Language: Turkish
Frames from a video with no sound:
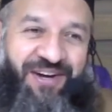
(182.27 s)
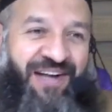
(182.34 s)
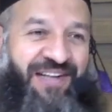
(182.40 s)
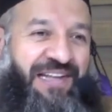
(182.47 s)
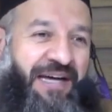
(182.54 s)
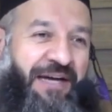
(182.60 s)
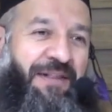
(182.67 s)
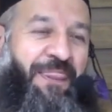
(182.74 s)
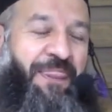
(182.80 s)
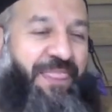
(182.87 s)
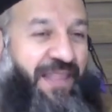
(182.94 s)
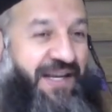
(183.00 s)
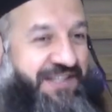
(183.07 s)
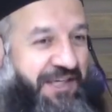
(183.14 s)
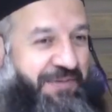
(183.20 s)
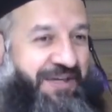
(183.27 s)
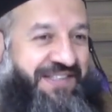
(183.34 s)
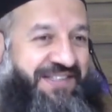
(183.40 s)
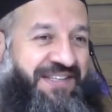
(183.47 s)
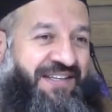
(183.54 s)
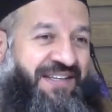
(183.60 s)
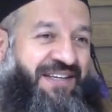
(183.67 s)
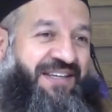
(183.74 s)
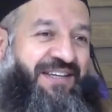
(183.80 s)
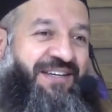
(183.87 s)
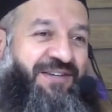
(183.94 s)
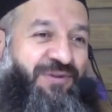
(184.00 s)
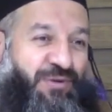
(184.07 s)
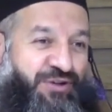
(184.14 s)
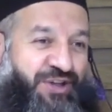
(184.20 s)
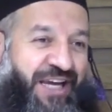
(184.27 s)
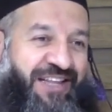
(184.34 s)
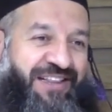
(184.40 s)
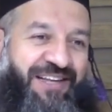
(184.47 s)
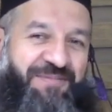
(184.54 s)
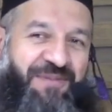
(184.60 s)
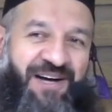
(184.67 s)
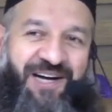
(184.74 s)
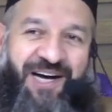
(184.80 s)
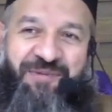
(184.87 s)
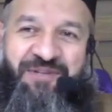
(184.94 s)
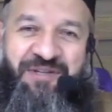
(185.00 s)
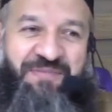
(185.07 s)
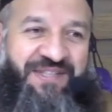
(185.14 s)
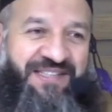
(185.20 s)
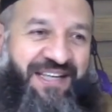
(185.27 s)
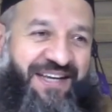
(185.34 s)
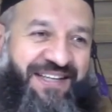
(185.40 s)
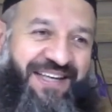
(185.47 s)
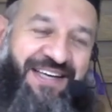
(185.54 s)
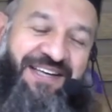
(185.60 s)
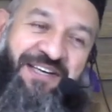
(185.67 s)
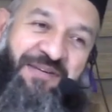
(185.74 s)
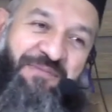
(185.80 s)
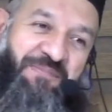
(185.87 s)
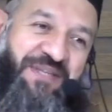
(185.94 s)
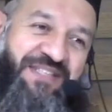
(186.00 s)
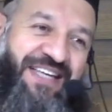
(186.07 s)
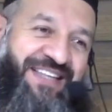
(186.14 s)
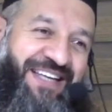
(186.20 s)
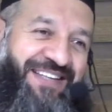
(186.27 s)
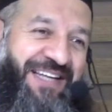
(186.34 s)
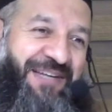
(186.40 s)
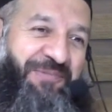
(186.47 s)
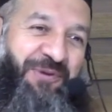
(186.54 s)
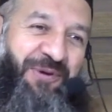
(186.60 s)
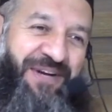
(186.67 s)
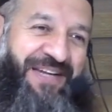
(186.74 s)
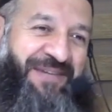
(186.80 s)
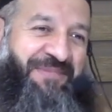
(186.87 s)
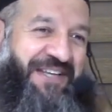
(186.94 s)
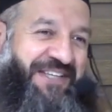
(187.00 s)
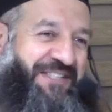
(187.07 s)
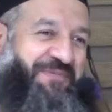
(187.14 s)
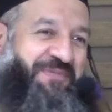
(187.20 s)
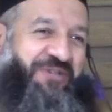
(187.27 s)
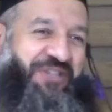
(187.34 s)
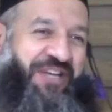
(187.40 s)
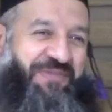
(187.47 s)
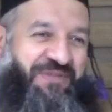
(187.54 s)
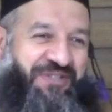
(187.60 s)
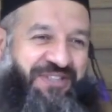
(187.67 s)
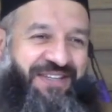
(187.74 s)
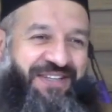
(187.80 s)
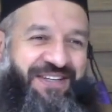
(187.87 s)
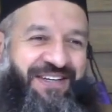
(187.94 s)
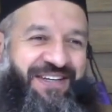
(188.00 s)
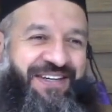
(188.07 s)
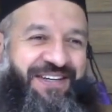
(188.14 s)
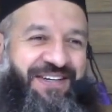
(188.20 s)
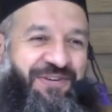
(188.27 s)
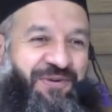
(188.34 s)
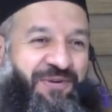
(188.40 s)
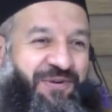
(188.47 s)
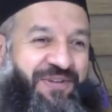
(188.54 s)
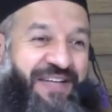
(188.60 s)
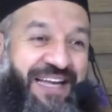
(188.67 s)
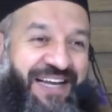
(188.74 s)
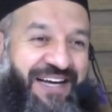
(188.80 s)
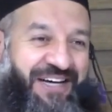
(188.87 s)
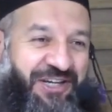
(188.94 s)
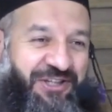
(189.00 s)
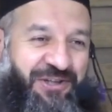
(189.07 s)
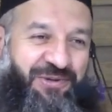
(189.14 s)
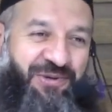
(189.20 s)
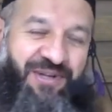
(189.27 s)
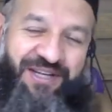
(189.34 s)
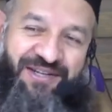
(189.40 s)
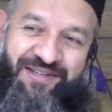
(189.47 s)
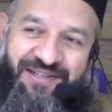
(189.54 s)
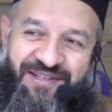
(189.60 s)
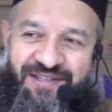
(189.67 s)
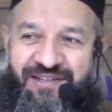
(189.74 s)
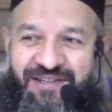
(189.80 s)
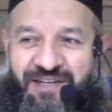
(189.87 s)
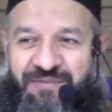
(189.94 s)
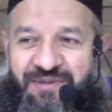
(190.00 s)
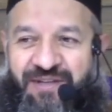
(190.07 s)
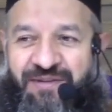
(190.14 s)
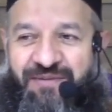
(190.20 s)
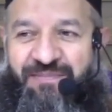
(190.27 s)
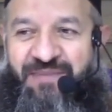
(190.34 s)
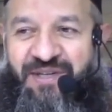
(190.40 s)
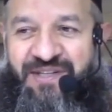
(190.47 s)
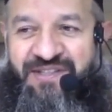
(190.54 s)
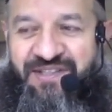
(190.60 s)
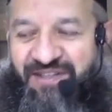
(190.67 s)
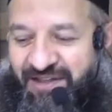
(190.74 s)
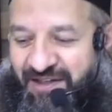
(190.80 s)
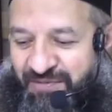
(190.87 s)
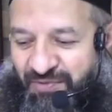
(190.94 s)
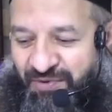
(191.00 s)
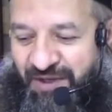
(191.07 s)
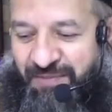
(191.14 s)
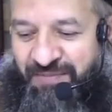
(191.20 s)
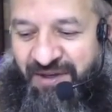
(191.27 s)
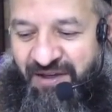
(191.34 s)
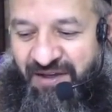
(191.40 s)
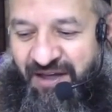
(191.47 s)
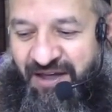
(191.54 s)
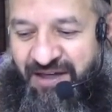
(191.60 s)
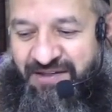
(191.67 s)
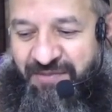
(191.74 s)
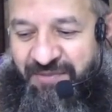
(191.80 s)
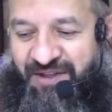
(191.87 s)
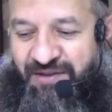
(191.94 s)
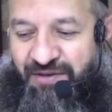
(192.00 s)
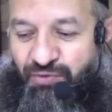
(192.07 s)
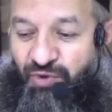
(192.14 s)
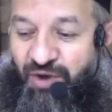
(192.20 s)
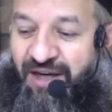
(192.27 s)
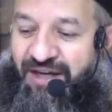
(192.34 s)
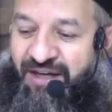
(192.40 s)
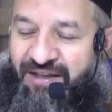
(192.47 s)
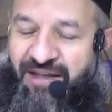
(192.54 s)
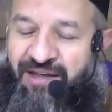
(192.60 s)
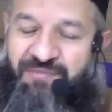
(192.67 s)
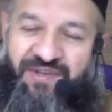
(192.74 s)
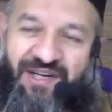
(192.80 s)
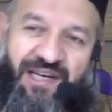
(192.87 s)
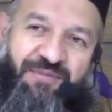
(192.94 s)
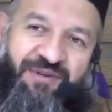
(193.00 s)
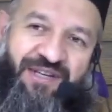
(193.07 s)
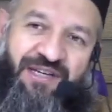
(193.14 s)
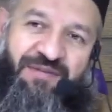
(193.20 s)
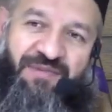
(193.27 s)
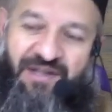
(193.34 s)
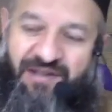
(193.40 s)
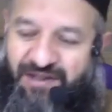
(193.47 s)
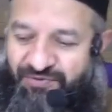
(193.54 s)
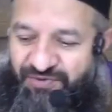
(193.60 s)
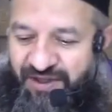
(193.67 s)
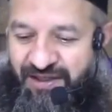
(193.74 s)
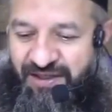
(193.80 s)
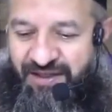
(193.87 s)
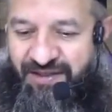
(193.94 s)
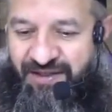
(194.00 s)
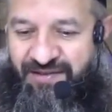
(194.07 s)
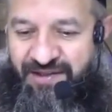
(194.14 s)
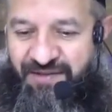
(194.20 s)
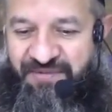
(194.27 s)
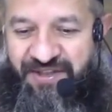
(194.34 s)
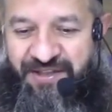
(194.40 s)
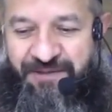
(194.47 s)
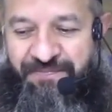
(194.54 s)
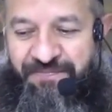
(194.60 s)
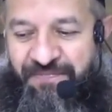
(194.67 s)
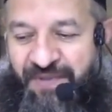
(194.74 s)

Allah nasip etsin o şehitlik makamını bizlere de. Biz de tadalım, görelim nasıl bir şeymiş. Onu neyle karşılıyorlar. Tabii bir biiznillah bunu hep her zaman dua edelim, talep edelim Allahu Teala'dan tabii ki.